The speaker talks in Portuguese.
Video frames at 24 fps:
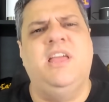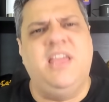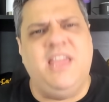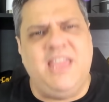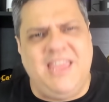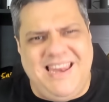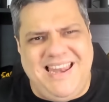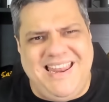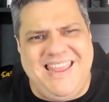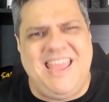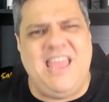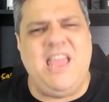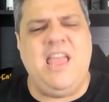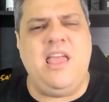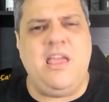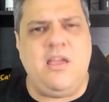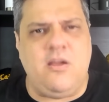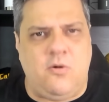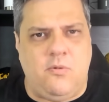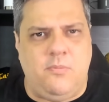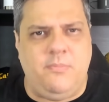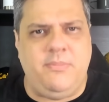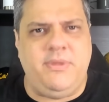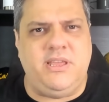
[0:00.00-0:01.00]
Ele
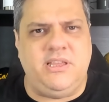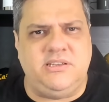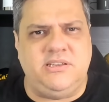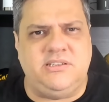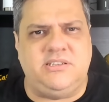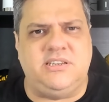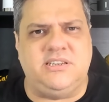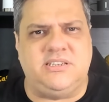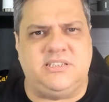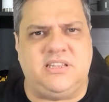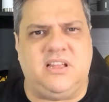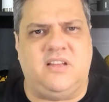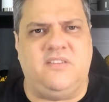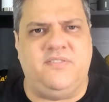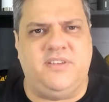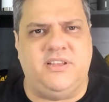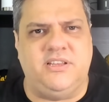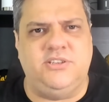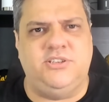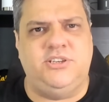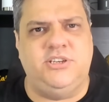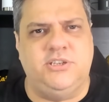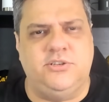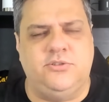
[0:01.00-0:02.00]
realmente está
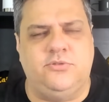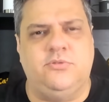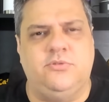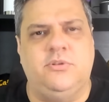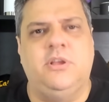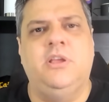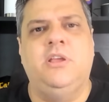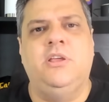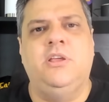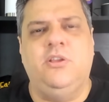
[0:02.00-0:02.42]
vendido?